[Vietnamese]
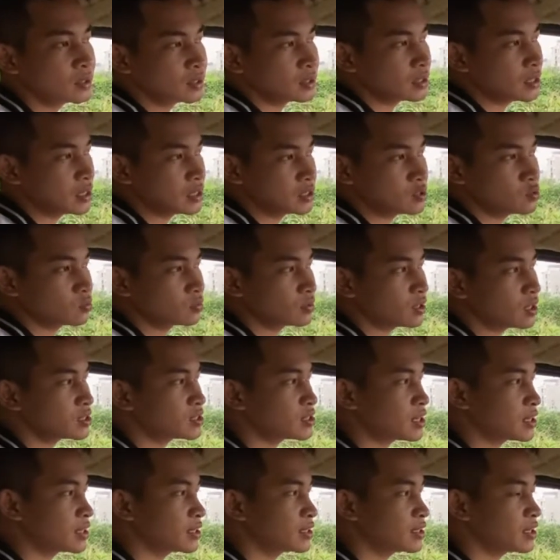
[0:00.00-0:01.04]
để chúng ta
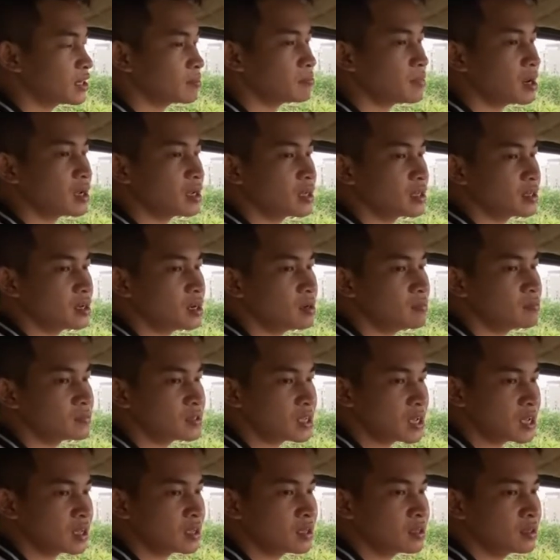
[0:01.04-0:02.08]
tránh cái tháng 7 âm
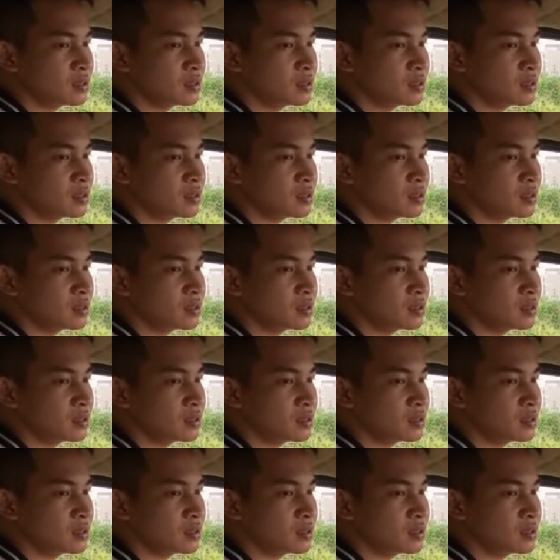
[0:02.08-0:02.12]
ra